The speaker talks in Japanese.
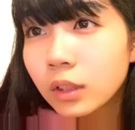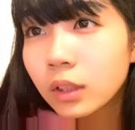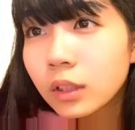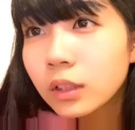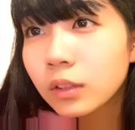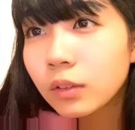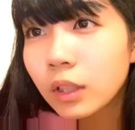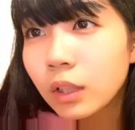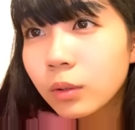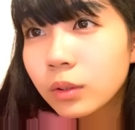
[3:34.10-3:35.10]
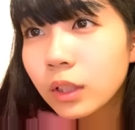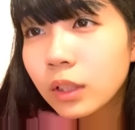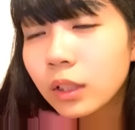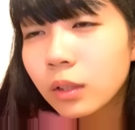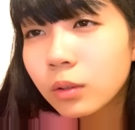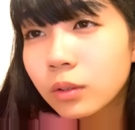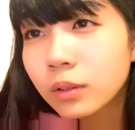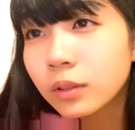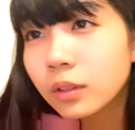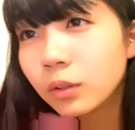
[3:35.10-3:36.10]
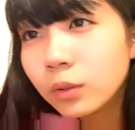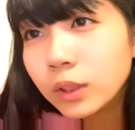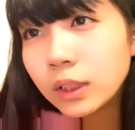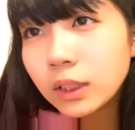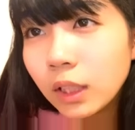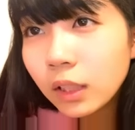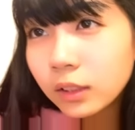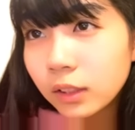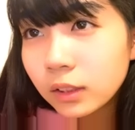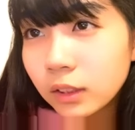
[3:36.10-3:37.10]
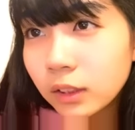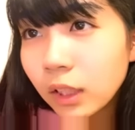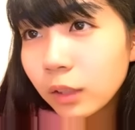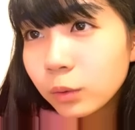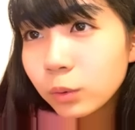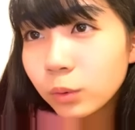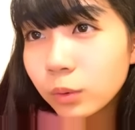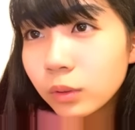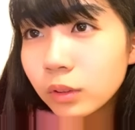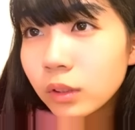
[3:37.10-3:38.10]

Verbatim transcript: なげちゃんは顔なんだろう星が気になる